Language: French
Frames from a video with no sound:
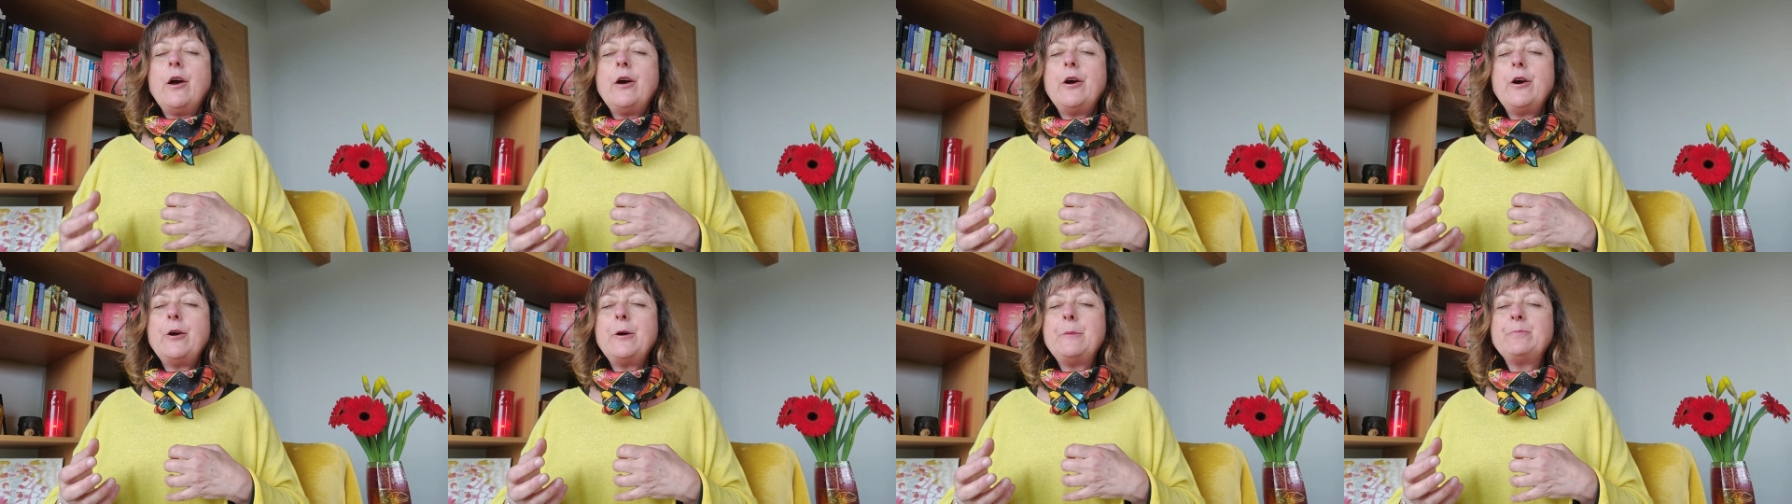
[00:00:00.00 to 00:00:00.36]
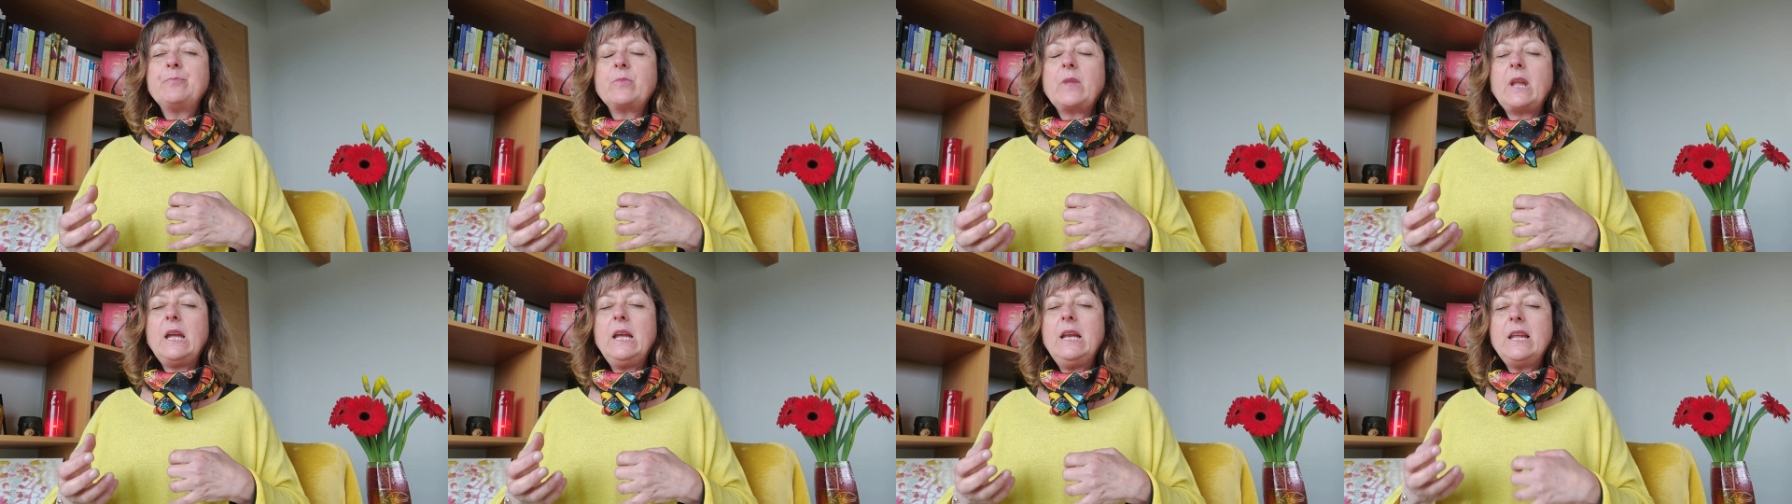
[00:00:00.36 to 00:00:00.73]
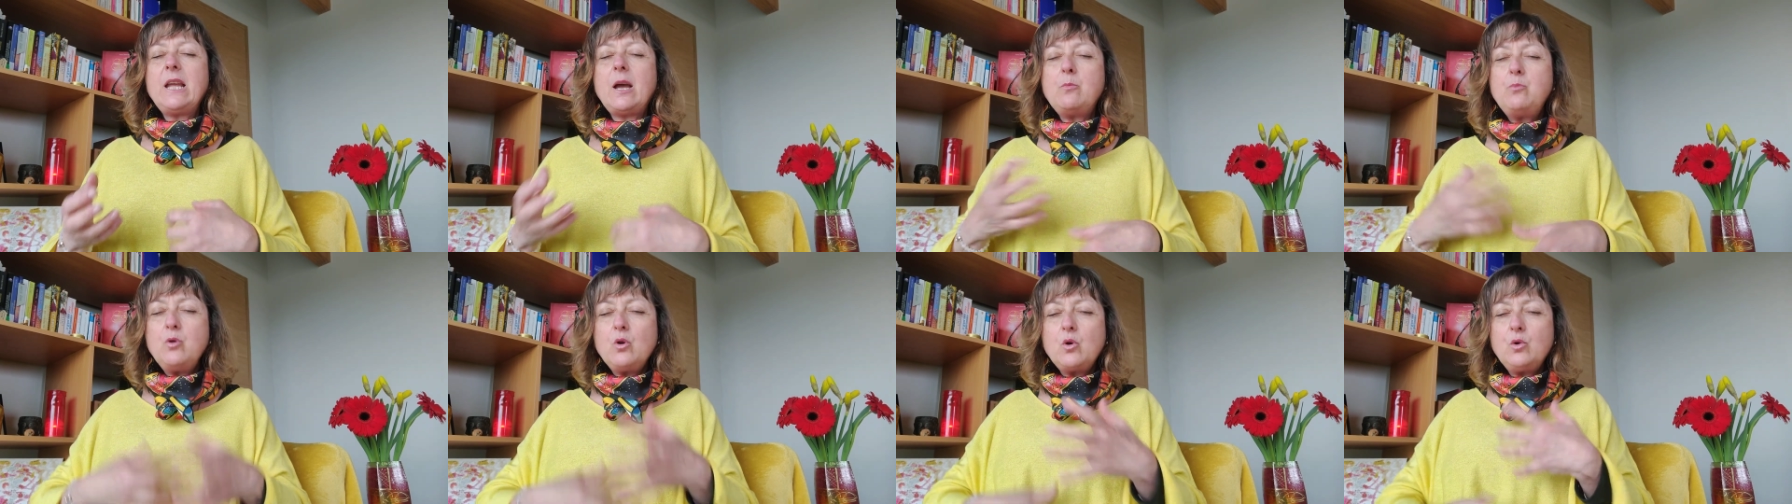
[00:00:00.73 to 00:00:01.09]
Euh, il
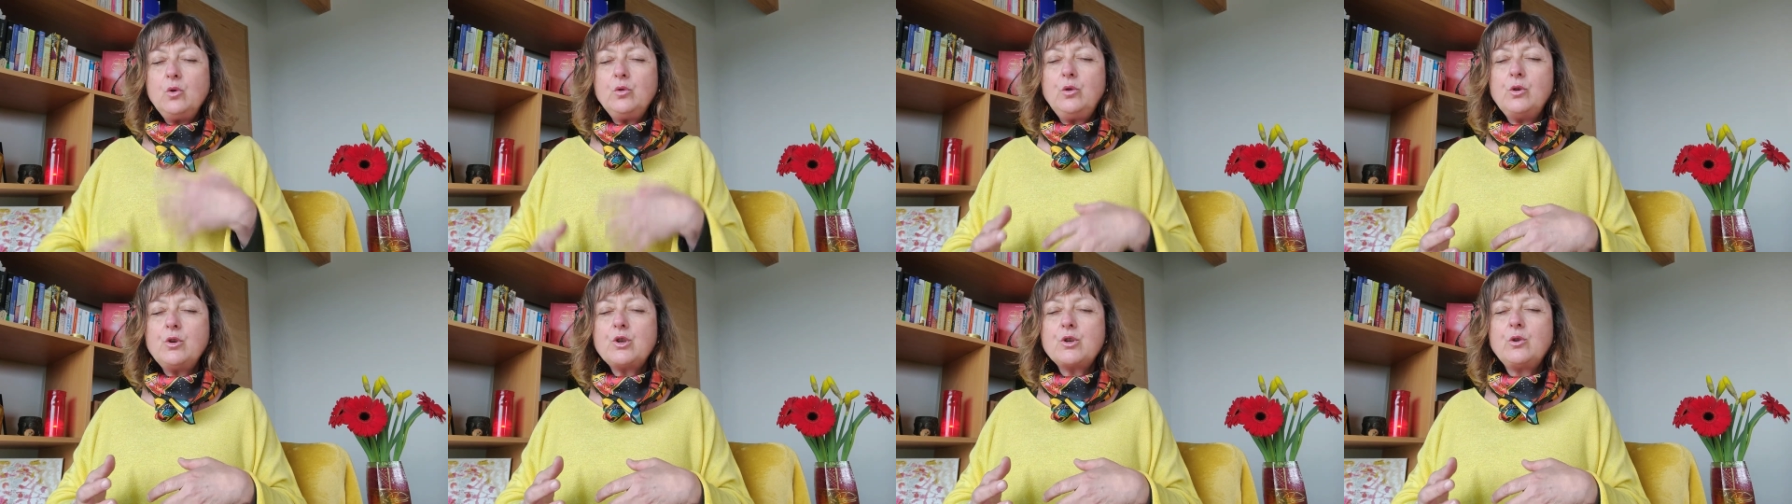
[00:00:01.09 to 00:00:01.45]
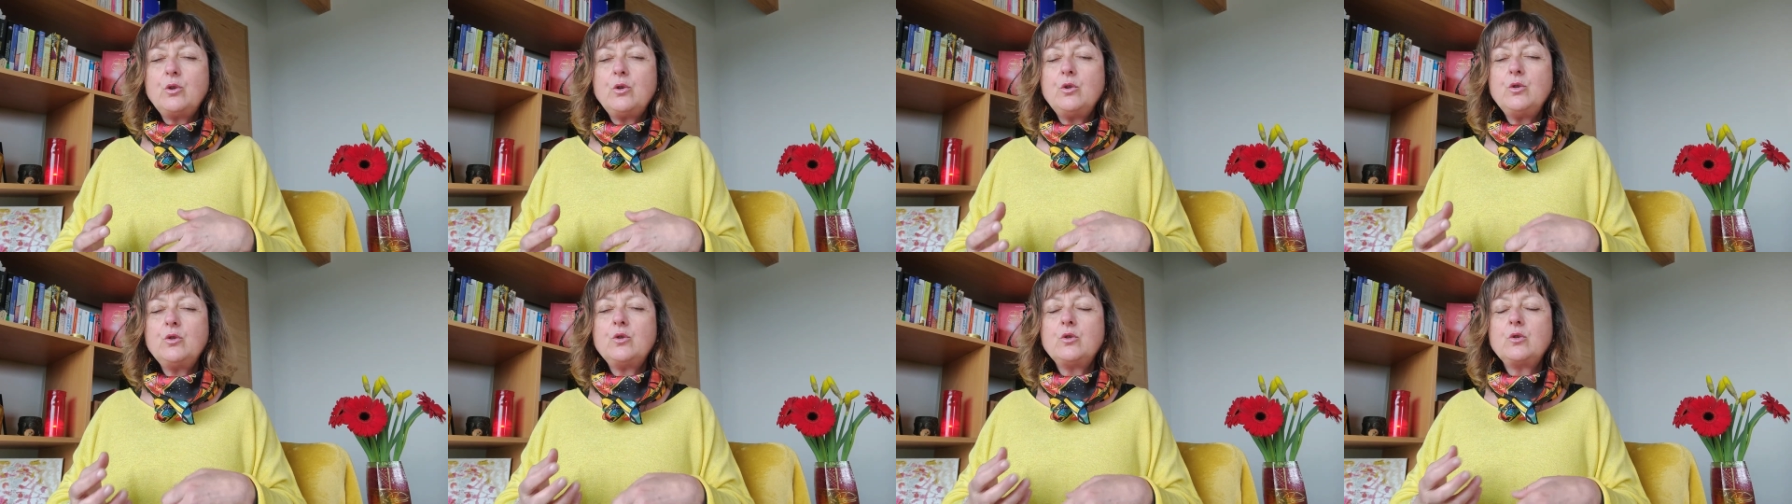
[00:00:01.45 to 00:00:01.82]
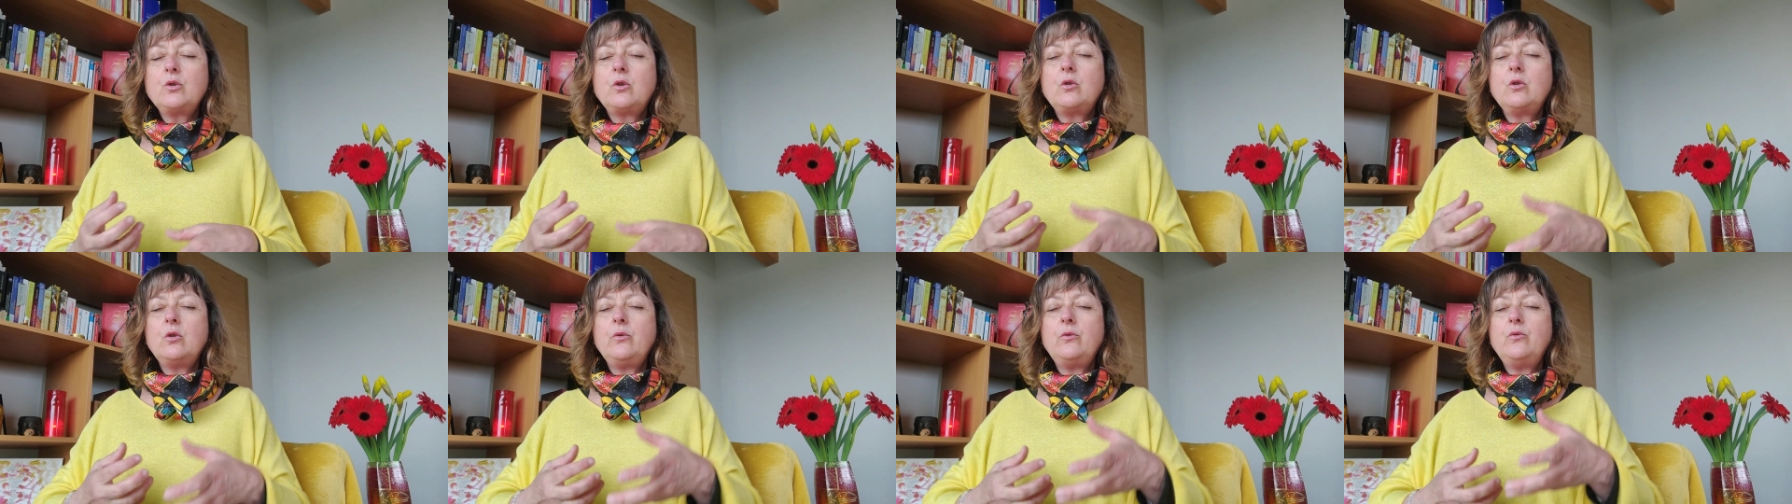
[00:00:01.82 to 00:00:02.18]
y a beaucoup de choses
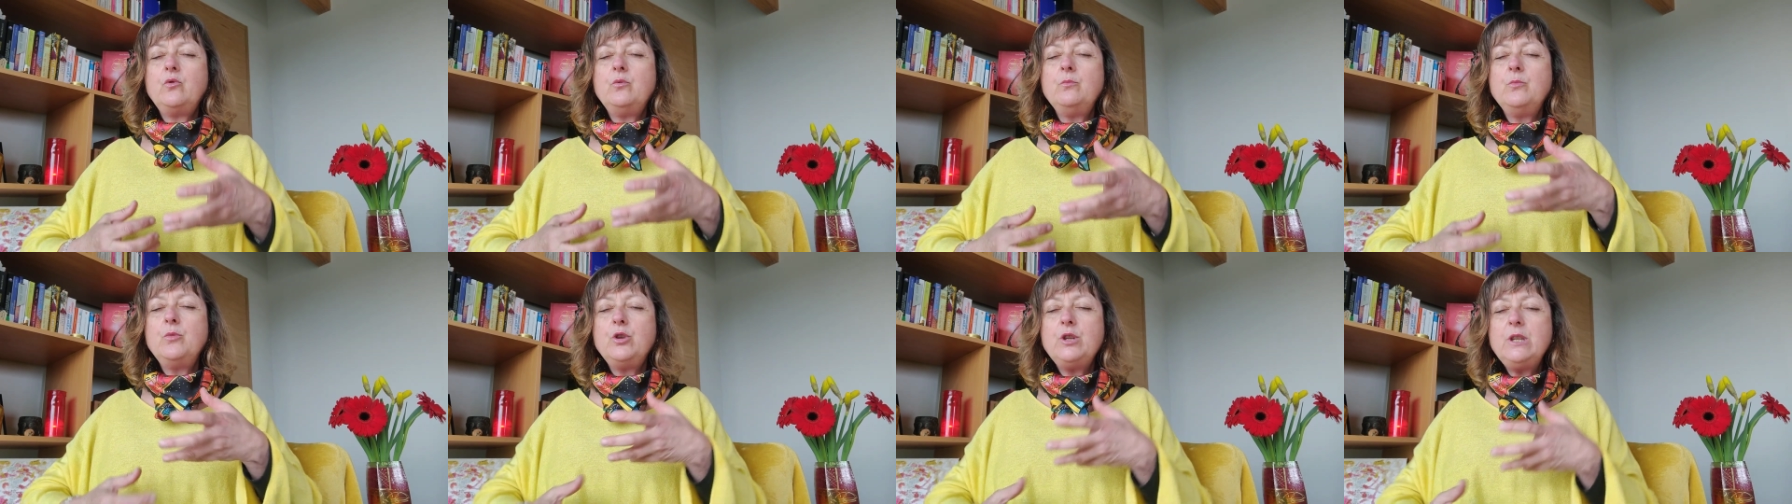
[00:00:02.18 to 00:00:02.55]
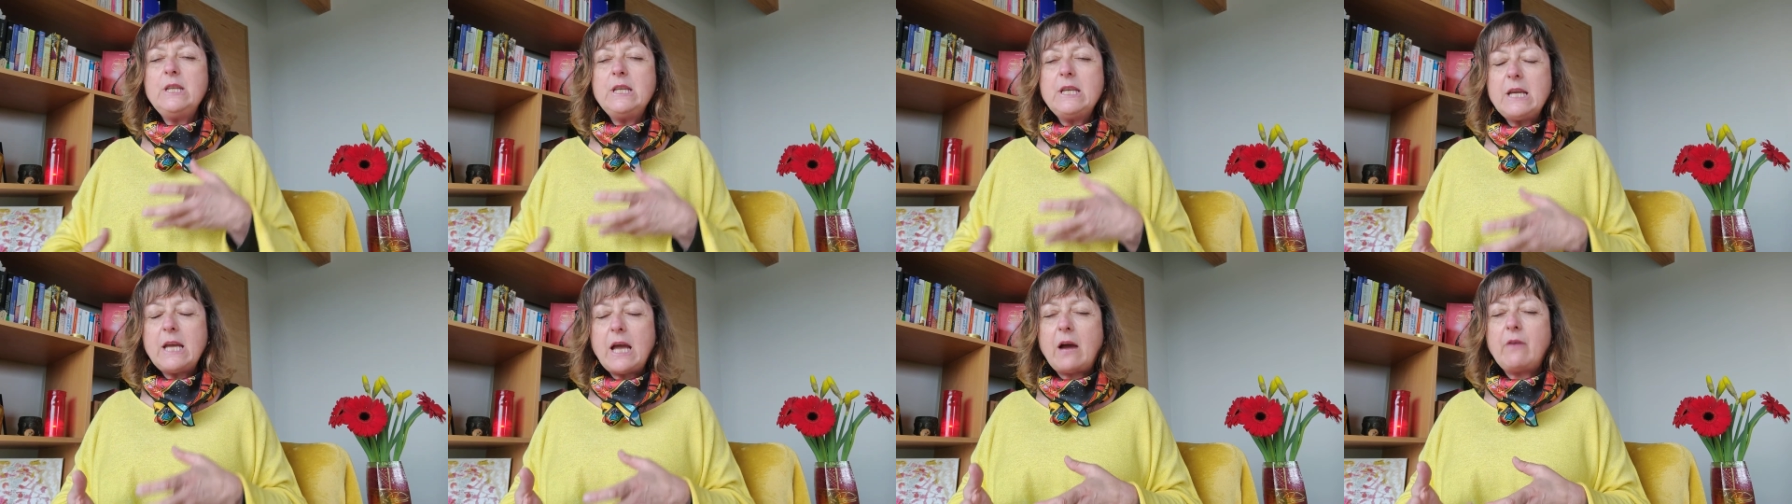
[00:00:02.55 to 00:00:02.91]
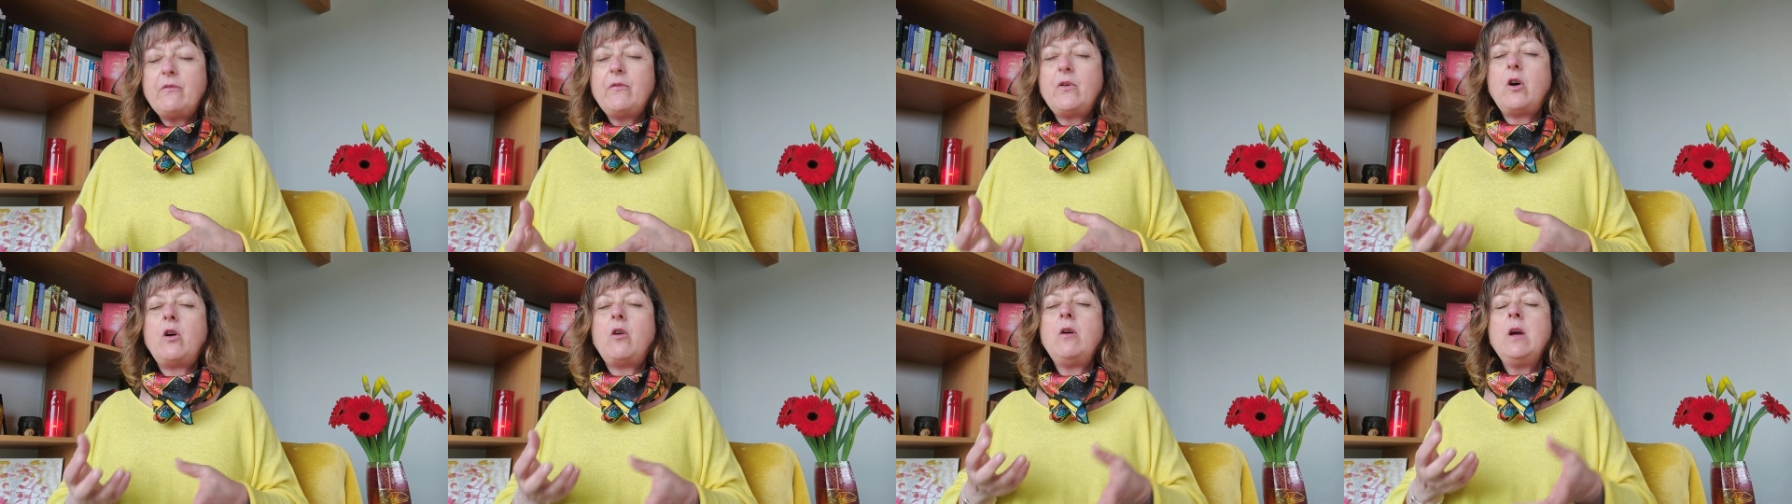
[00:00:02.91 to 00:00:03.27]
que vous meniez
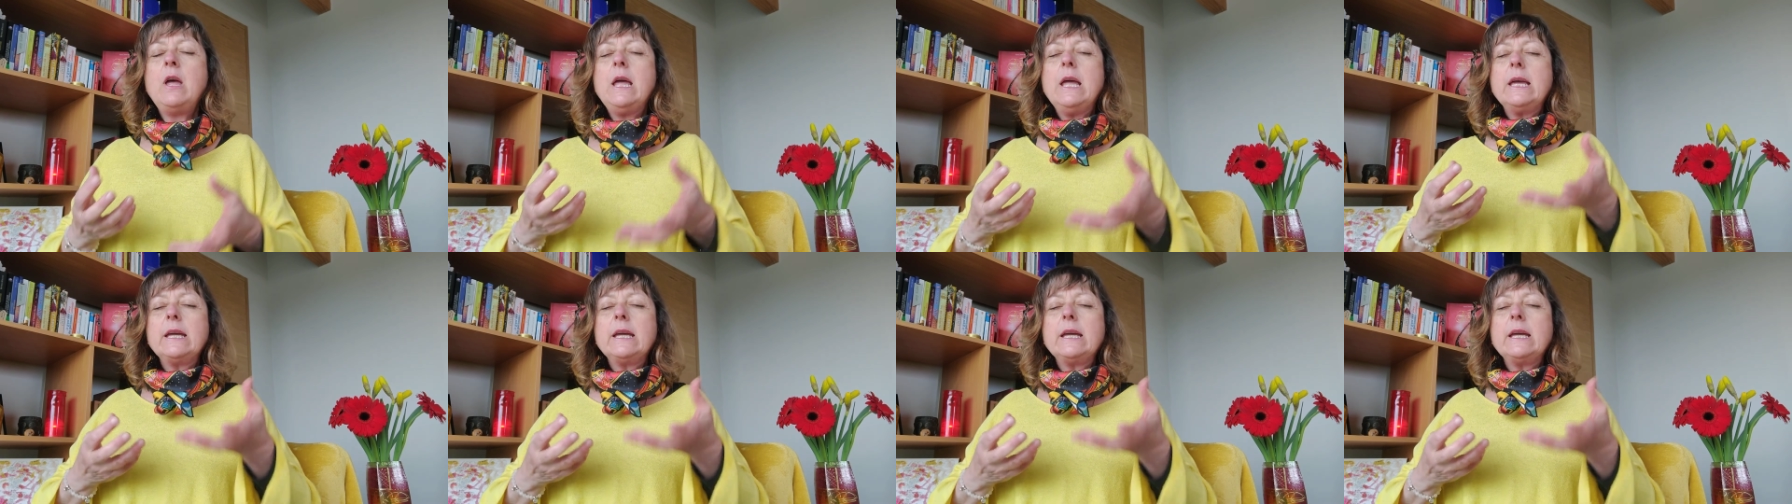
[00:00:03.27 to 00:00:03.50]
avant,